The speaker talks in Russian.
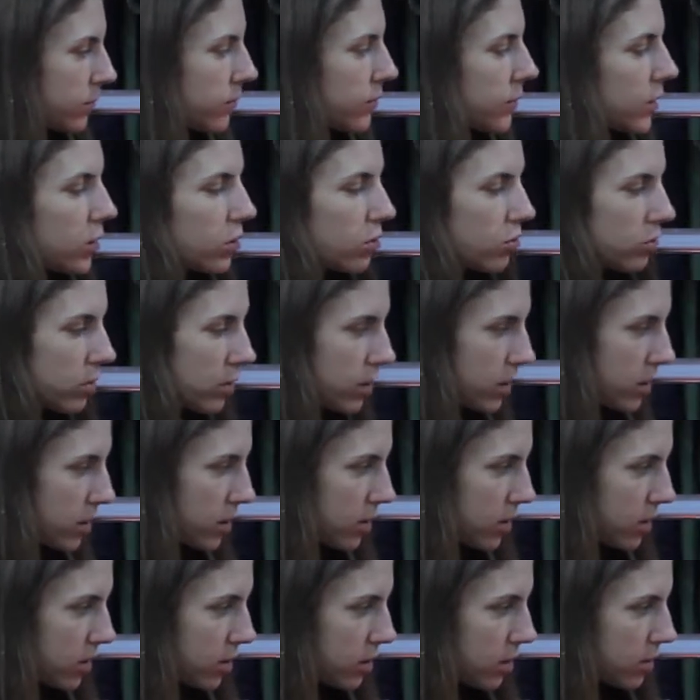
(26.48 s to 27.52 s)
это у
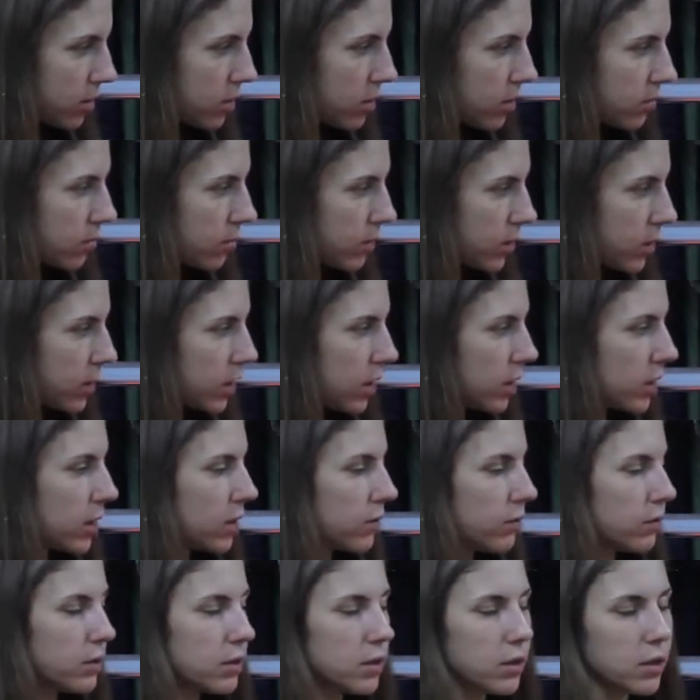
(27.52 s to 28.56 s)
нас
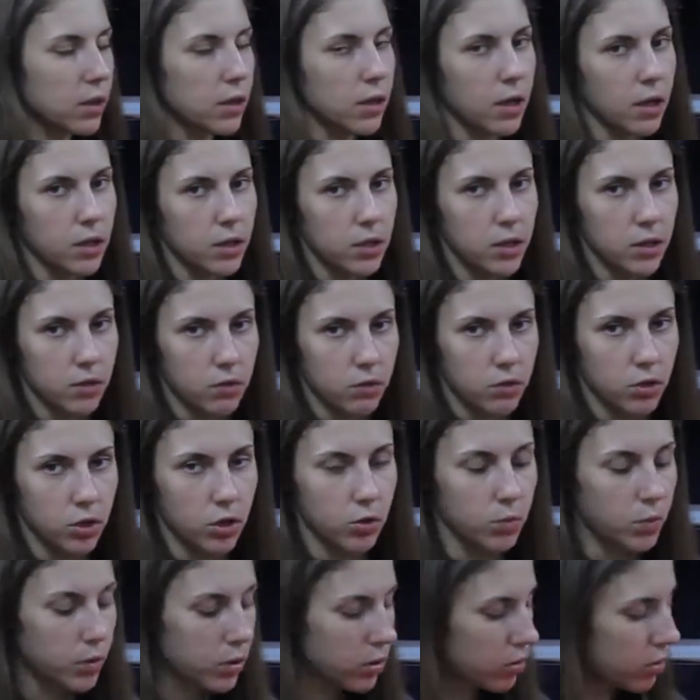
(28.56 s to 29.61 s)
Модельки все для
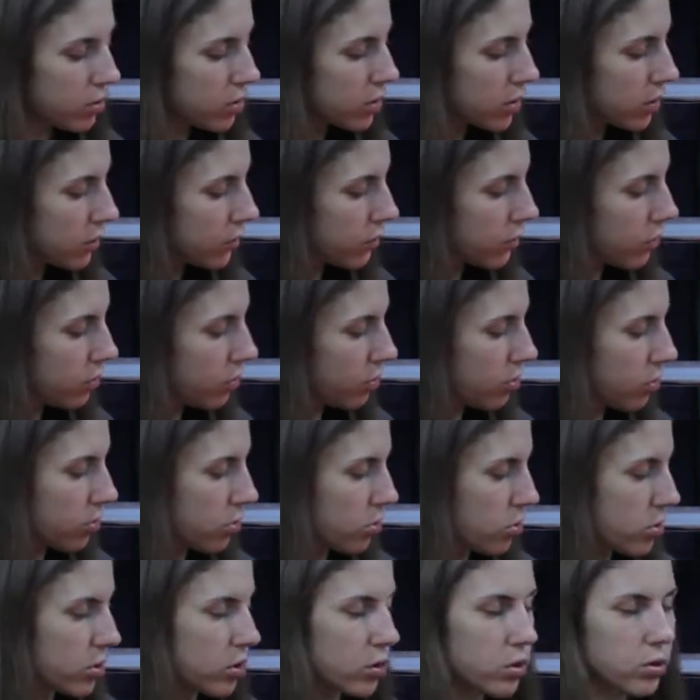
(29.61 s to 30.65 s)
девочек-подростков. До
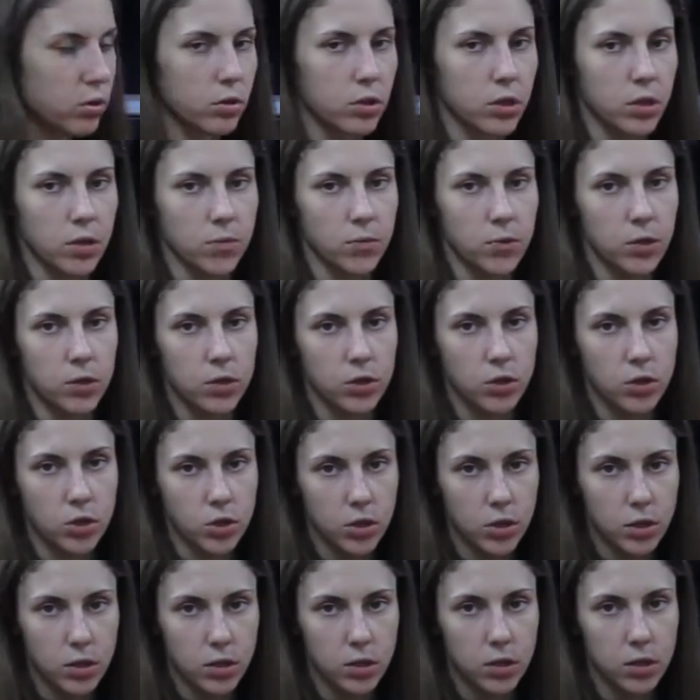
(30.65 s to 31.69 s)
роста
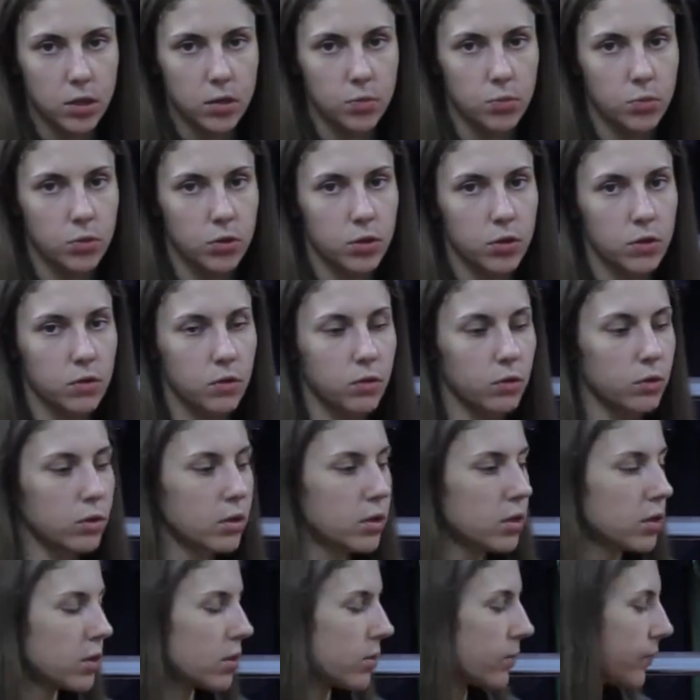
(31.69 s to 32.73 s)
176 они
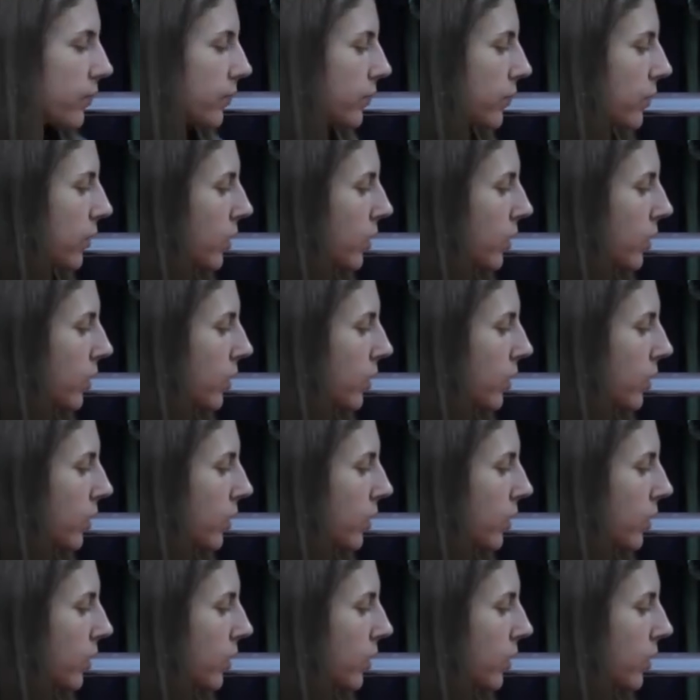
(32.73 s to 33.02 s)
производятся.